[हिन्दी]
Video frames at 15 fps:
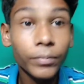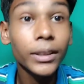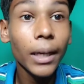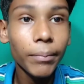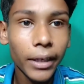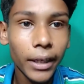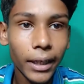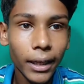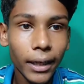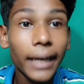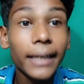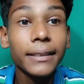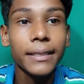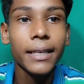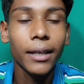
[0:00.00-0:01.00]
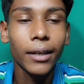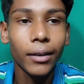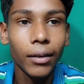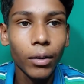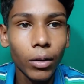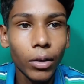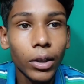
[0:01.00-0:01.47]
कब दगेगा कैसे
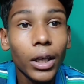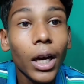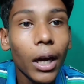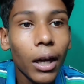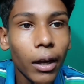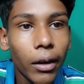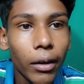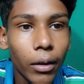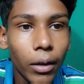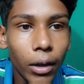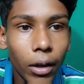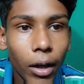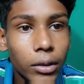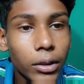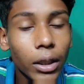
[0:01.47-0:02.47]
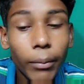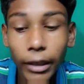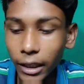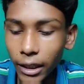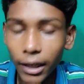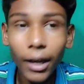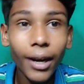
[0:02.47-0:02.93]
क्या है कैसे
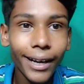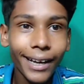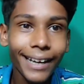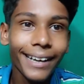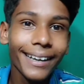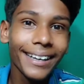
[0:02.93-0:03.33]
भाई क्या